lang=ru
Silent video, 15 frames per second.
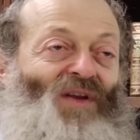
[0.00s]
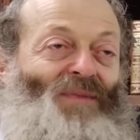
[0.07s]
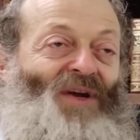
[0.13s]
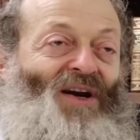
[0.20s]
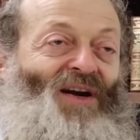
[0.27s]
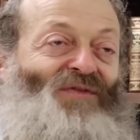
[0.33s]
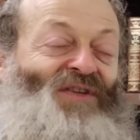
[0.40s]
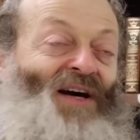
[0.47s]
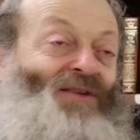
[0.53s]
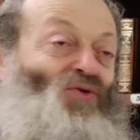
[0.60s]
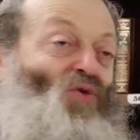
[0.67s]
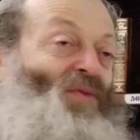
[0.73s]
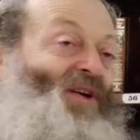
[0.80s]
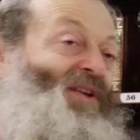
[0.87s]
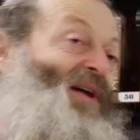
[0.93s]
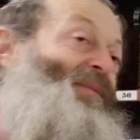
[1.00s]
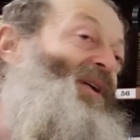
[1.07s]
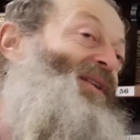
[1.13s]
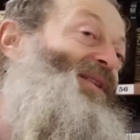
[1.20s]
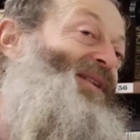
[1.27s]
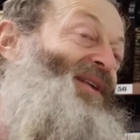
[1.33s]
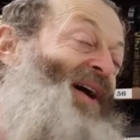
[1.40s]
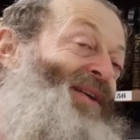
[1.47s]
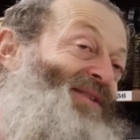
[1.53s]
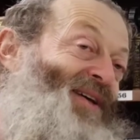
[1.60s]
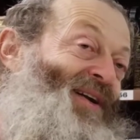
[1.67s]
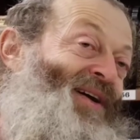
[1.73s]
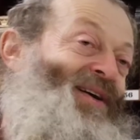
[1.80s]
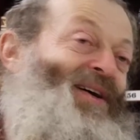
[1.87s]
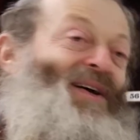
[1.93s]
Например, Равсакс умер там от
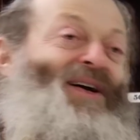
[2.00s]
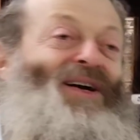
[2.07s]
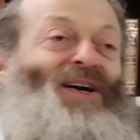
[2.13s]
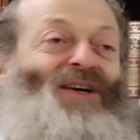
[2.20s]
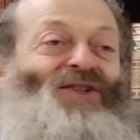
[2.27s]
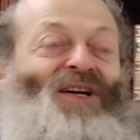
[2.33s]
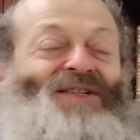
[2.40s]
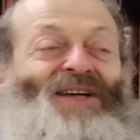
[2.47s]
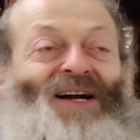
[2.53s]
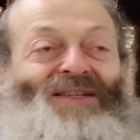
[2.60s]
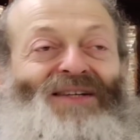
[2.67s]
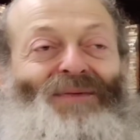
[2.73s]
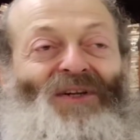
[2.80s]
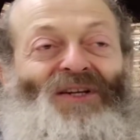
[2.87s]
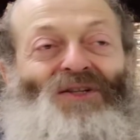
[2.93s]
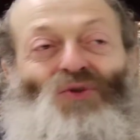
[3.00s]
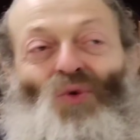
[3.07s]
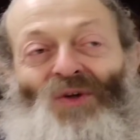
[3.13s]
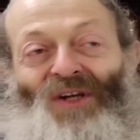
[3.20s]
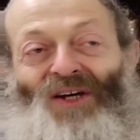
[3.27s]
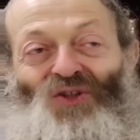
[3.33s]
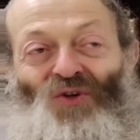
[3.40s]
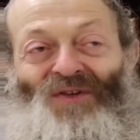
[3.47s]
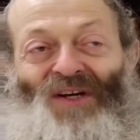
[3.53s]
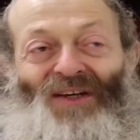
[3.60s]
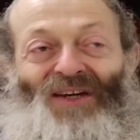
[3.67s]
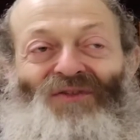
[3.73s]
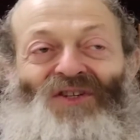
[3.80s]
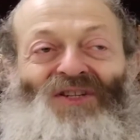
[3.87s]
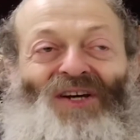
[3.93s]
канцера, э, Штандаль там от инсульта, еще
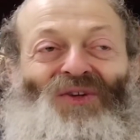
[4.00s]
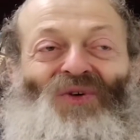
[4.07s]
всяких вещей.